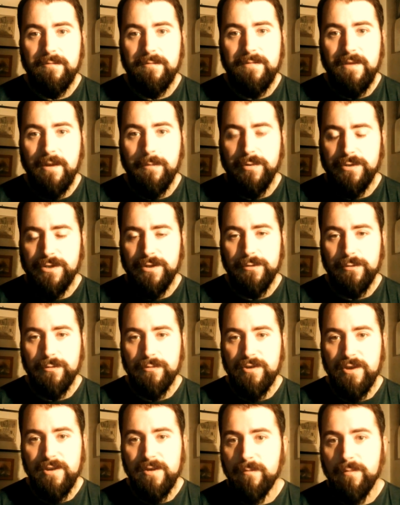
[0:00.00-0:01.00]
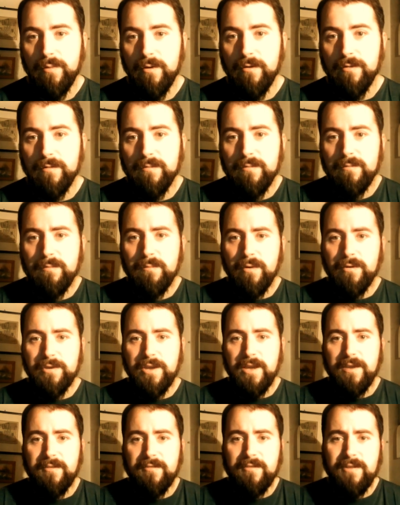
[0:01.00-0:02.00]
na porządku dziennym, bo, bo
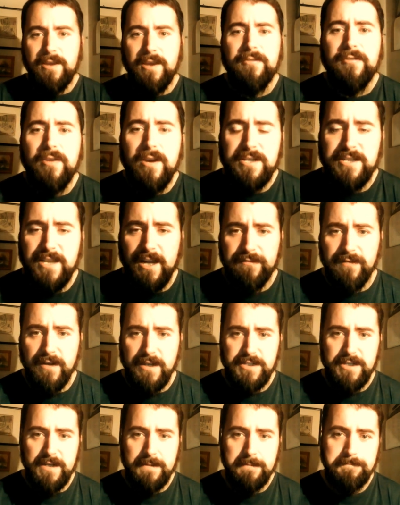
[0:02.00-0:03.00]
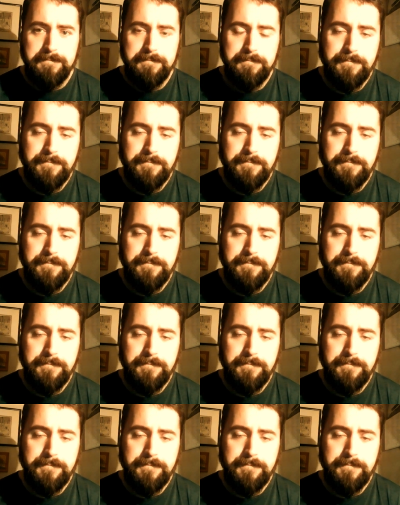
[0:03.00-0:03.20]
nie, jest, nie jest to aż tak ważne.